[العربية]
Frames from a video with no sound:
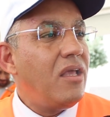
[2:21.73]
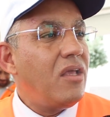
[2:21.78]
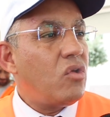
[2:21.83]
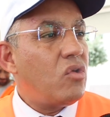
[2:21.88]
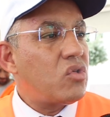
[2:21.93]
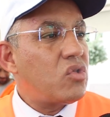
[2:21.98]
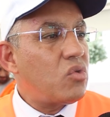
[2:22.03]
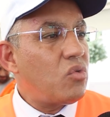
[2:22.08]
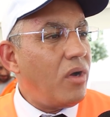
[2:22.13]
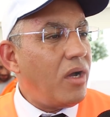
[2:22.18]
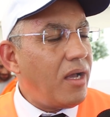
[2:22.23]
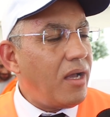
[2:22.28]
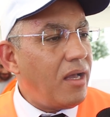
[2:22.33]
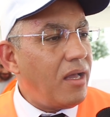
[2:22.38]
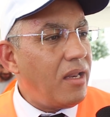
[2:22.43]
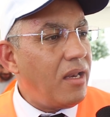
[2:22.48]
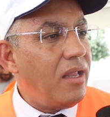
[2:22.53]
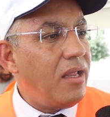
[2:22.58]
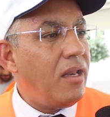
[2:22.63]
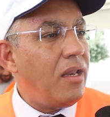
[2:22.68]

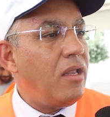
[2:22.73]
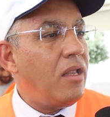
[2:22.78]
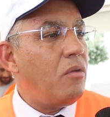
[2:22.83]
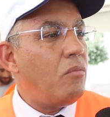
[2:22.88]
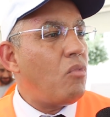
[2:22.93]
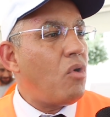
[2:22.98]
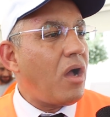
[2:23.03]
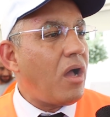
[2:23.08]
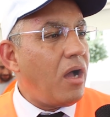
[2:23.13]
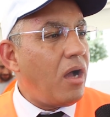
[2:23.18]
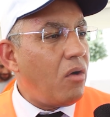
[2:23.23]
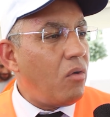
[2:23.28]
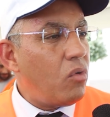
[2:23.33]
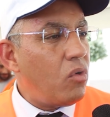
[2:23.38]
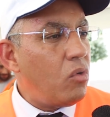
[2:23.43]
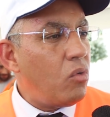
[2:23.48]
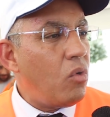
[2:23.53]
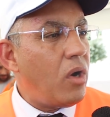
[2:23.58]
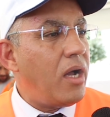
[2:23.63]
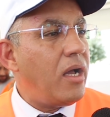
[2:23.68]
كسوا
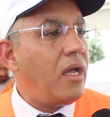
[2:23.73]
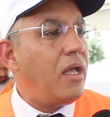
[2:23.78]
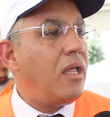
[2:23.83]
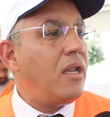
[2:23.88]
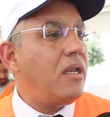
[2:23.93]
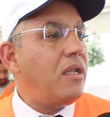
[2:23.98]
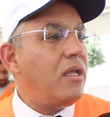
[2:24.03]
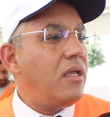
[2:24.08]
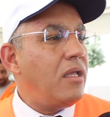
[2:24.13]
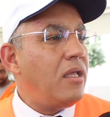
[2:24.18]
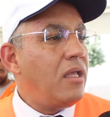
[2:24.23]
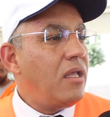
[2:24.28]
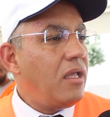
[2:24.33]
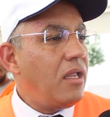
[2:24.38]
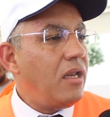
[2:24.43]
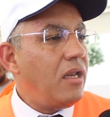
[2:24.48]
المقاول وال